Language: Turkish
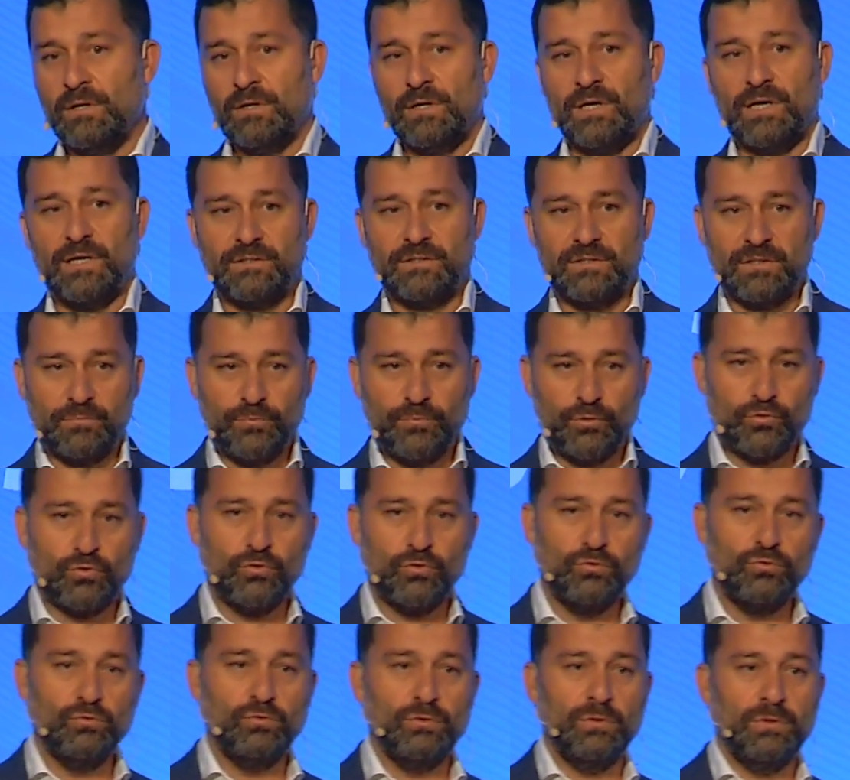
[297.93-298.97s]
artık
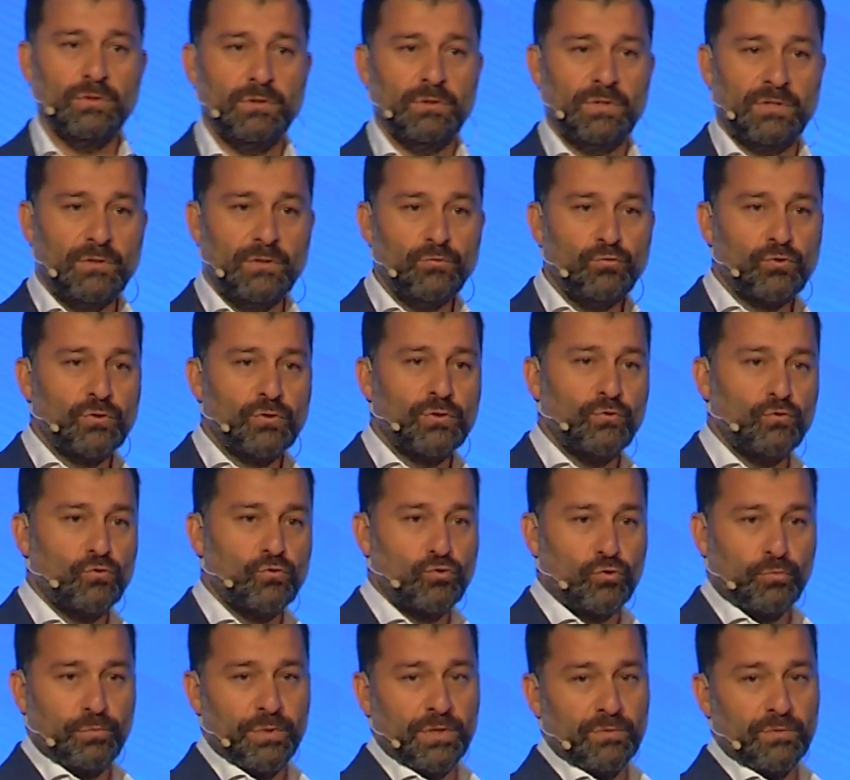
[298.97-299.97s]
bütün %100'lük e,